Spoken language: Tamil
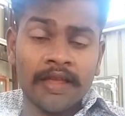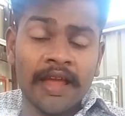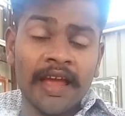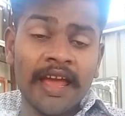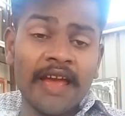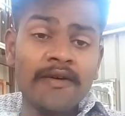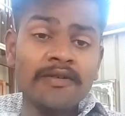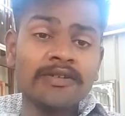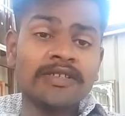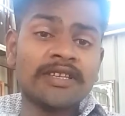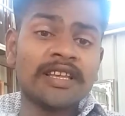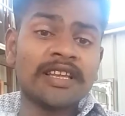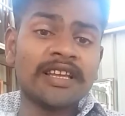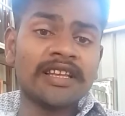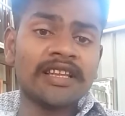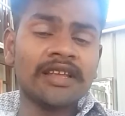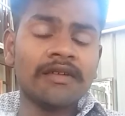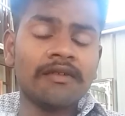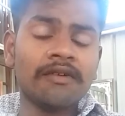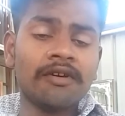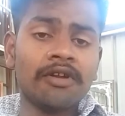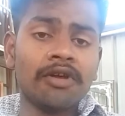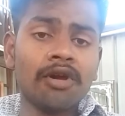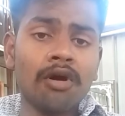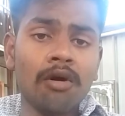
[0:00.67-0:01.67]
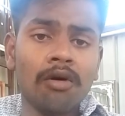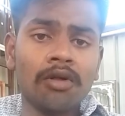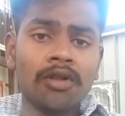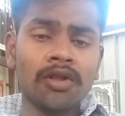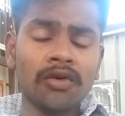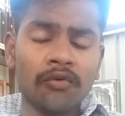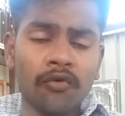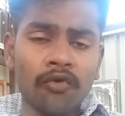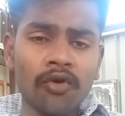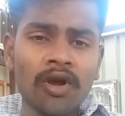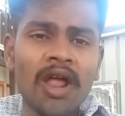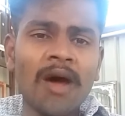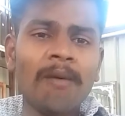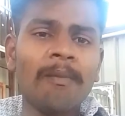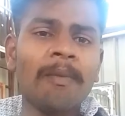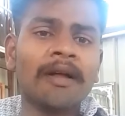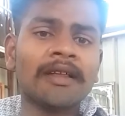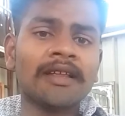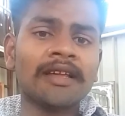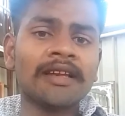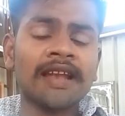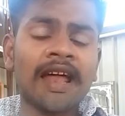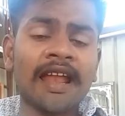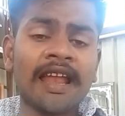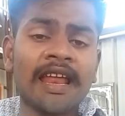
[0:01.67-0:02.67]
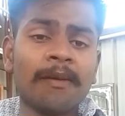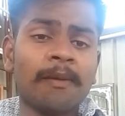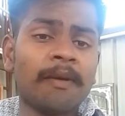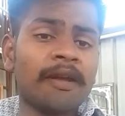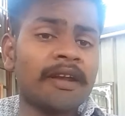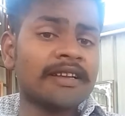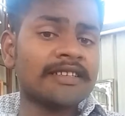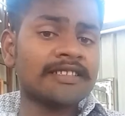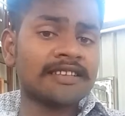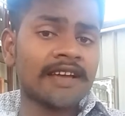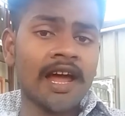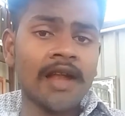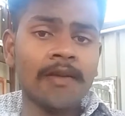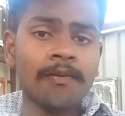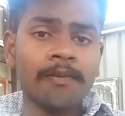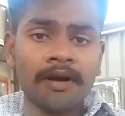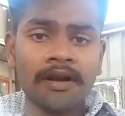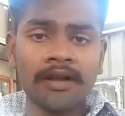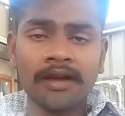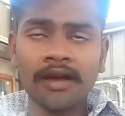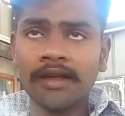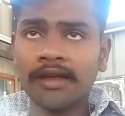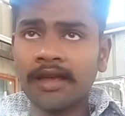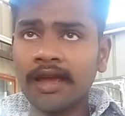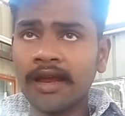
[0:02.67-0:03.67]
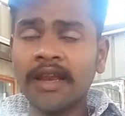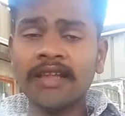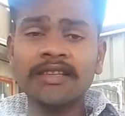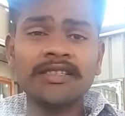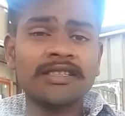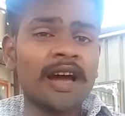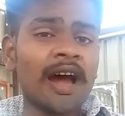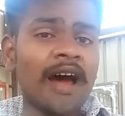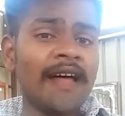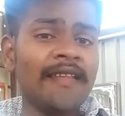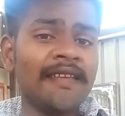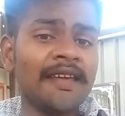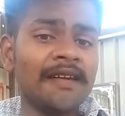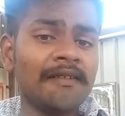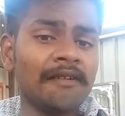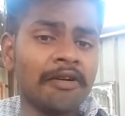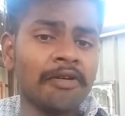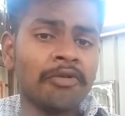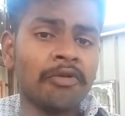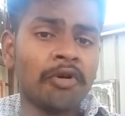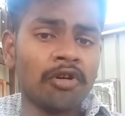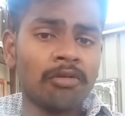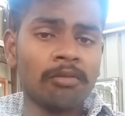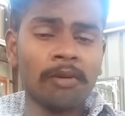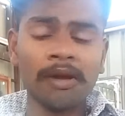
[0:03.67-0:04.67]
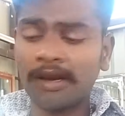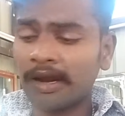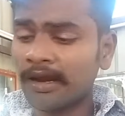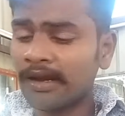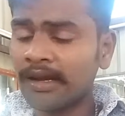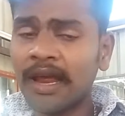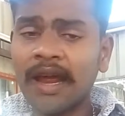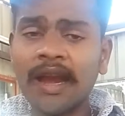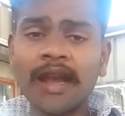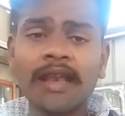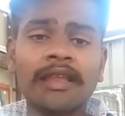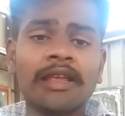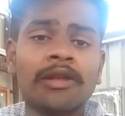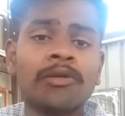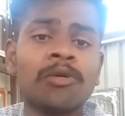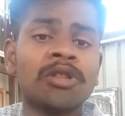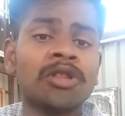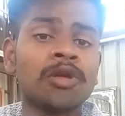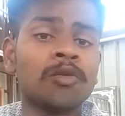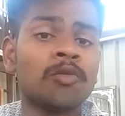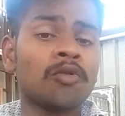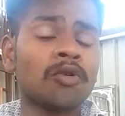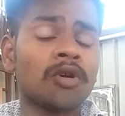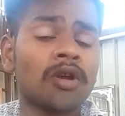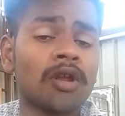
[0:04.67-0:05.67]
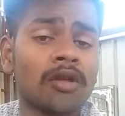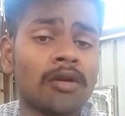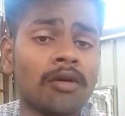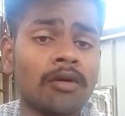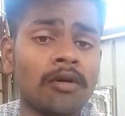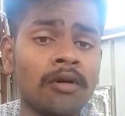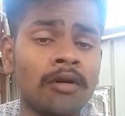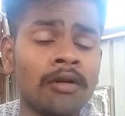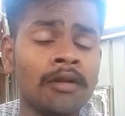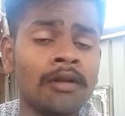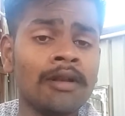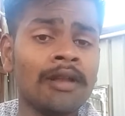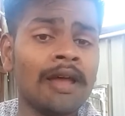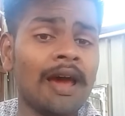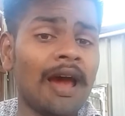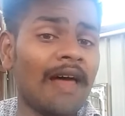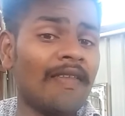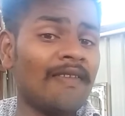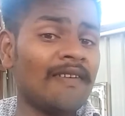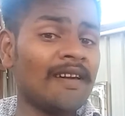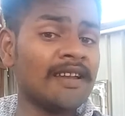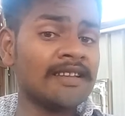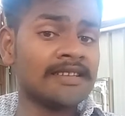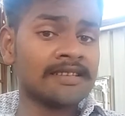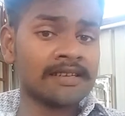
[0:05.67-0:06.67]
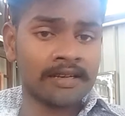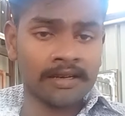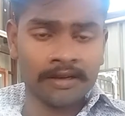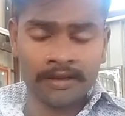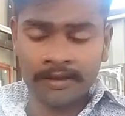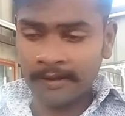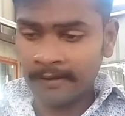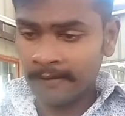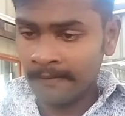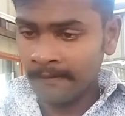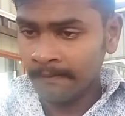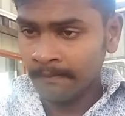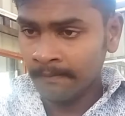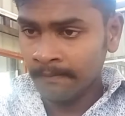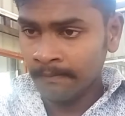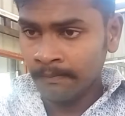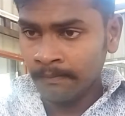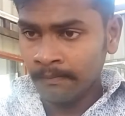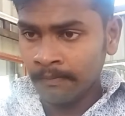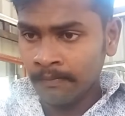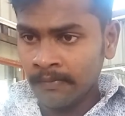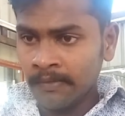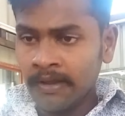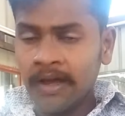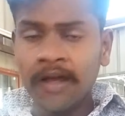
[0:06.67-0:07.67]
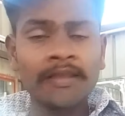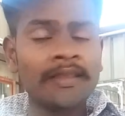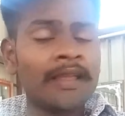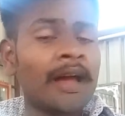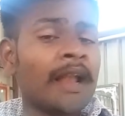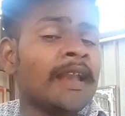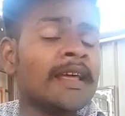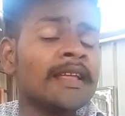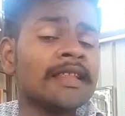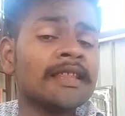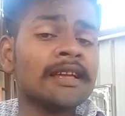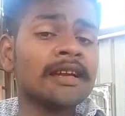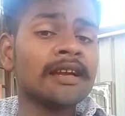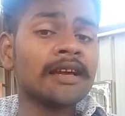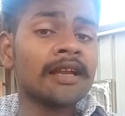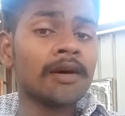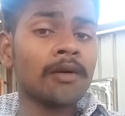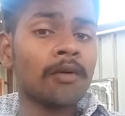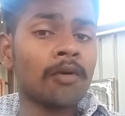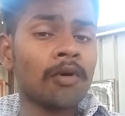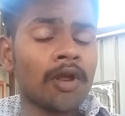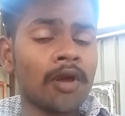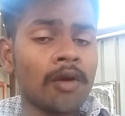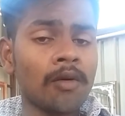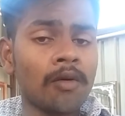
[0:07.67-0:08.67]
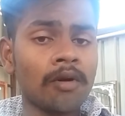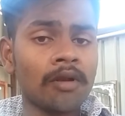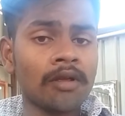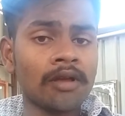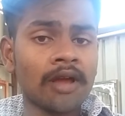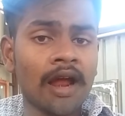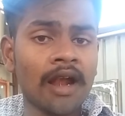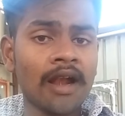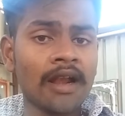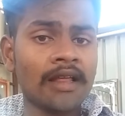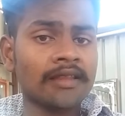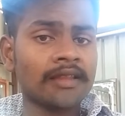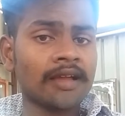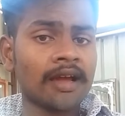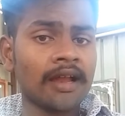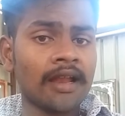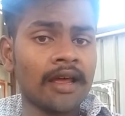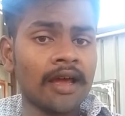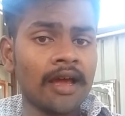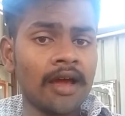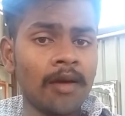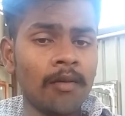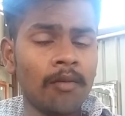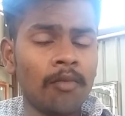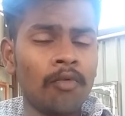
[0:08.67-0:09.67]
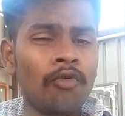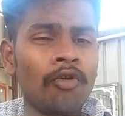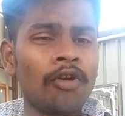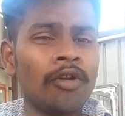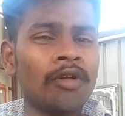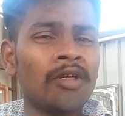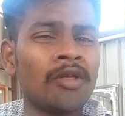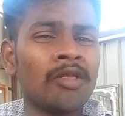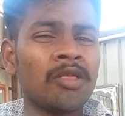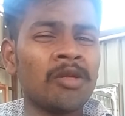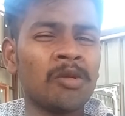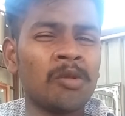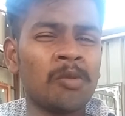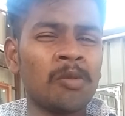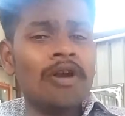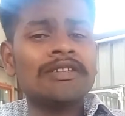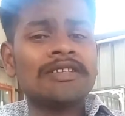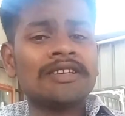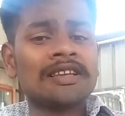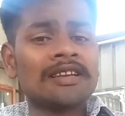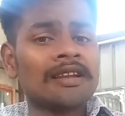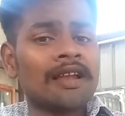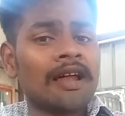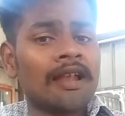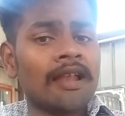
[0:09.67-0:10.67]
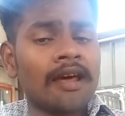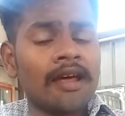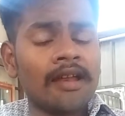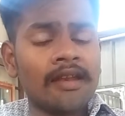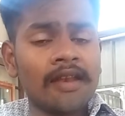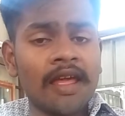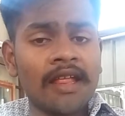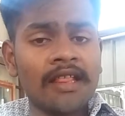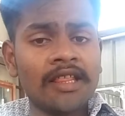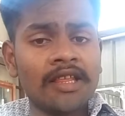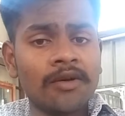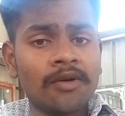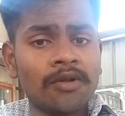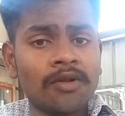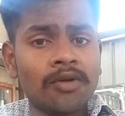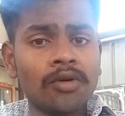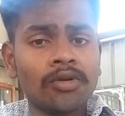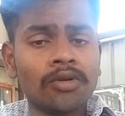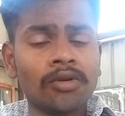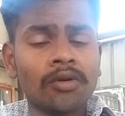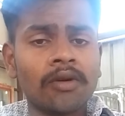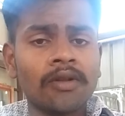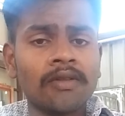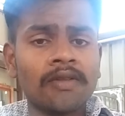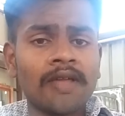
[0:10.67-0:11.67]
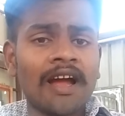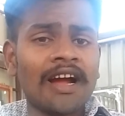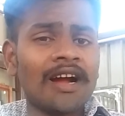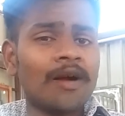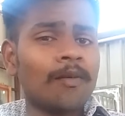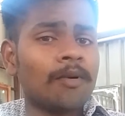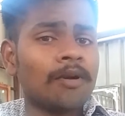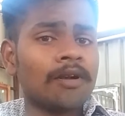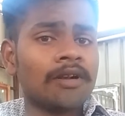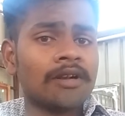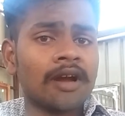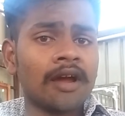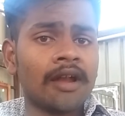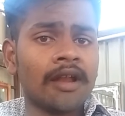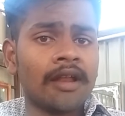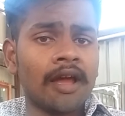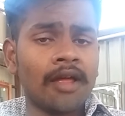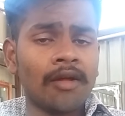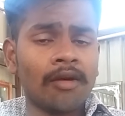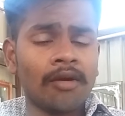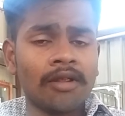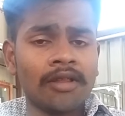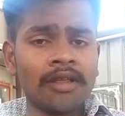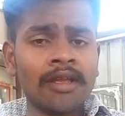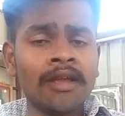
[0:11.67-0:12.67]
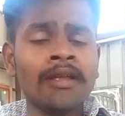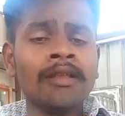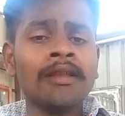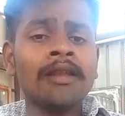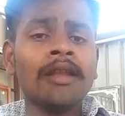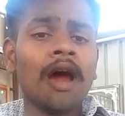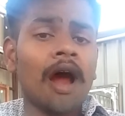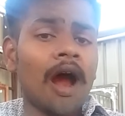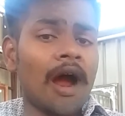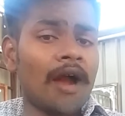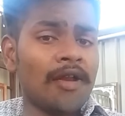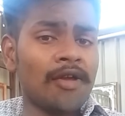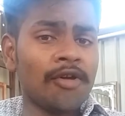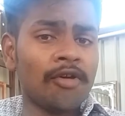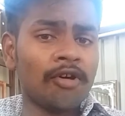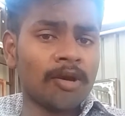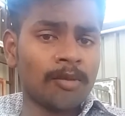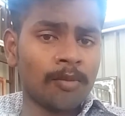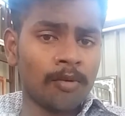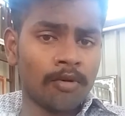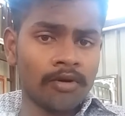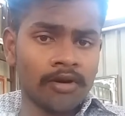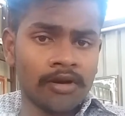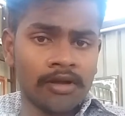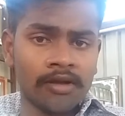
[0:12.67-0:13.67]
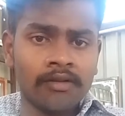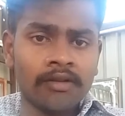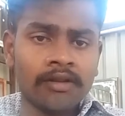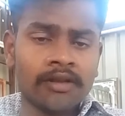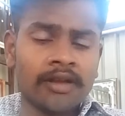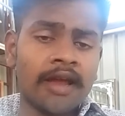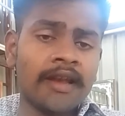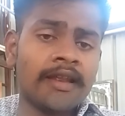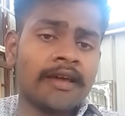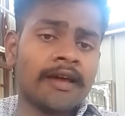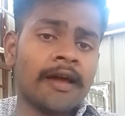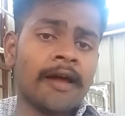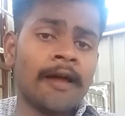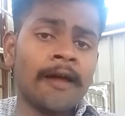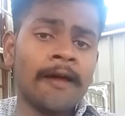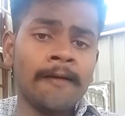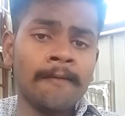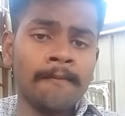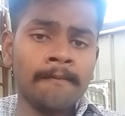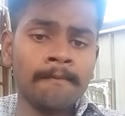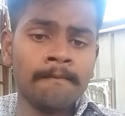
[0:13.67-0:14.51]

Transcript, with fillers: தயவு செஞ்சு இந்த வீடியோ வந்து ஃபுல்லாக பார்த்து நிறைய பேருக்கு ஷேர் பண்ணுங்கள் ஏன்னா ஜாதிய வன்கொடுமை ரெண்டாயிரத்தி இருபத்தி மூணுலையும் அதிகரிச்சிட்ருக்கு தலித்துங்கிற ஒரே ஒரு காரணத்தால் மூணு போலீஸினரால் நேற்று வந்து ஒருத்தர் வந்து தாக்கப்பட்டிருக்காரு அதாவது ஆடியோ கிளிப் ஒன்று நீங்கள் வந்து கேளுங்க